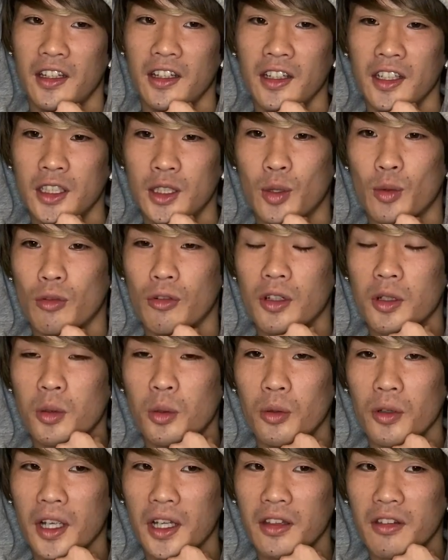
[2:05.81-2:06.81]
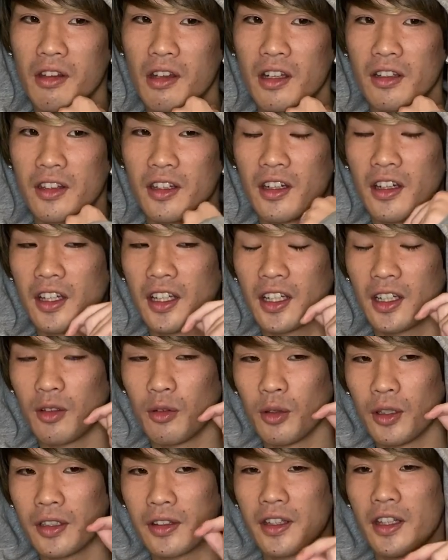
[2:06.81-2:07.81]
うん、そこが光源となって何か
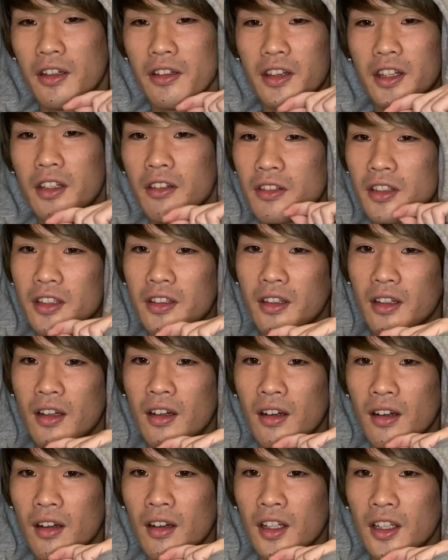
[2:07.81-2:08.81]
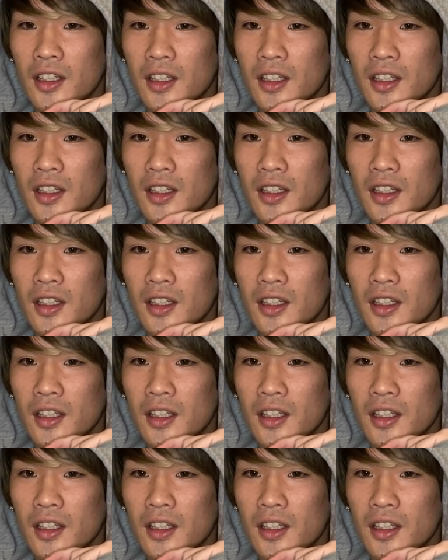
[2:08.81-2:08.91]
をやってるっていうんだったら